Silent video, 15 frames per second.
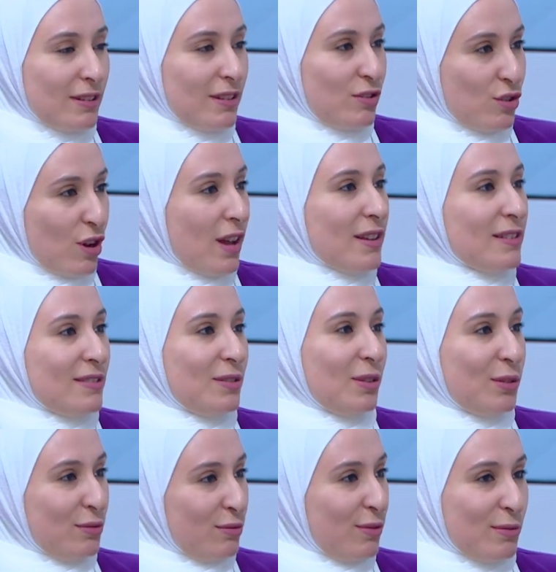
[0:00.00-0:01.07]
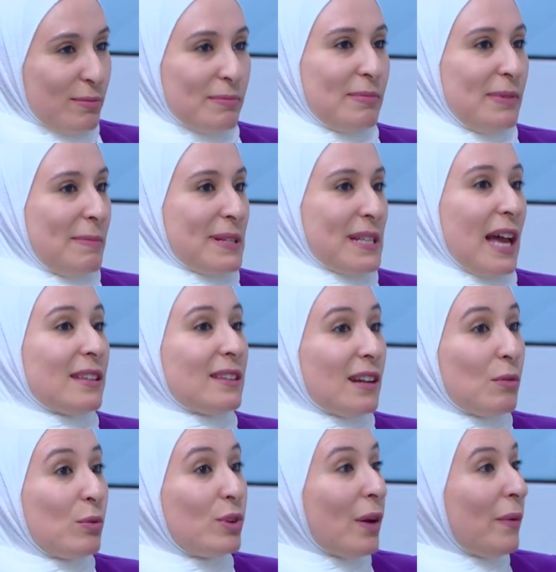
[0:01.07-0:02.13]
جات يحطه بالمساء حتى
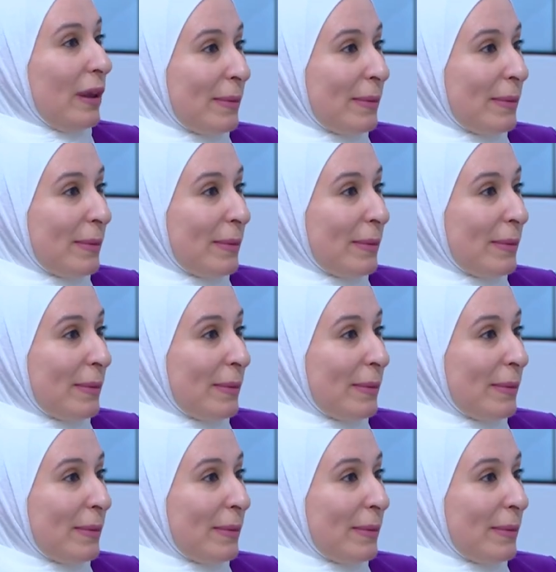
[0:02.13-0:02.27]
لو هو ناوي